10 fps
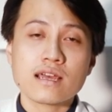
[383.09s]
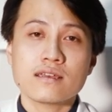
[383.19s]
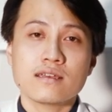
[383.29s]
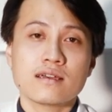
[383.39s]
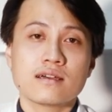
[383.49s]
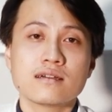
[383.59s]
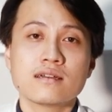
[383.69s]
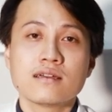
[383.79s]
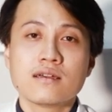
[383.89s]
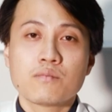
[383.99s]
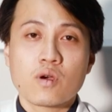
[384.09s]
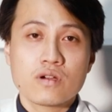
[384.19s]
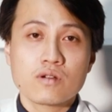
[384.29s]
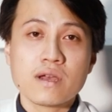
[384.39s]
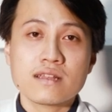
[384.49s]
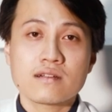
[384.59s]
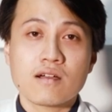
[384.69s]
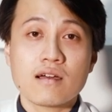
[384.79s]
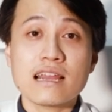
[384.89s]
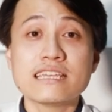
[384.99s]
hay mọi người cũng hay thường
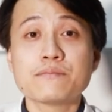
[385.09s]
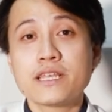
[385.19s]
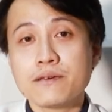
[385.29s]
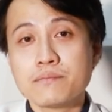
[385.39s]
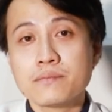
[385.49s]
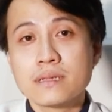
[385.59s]
gọi là nhịp tim.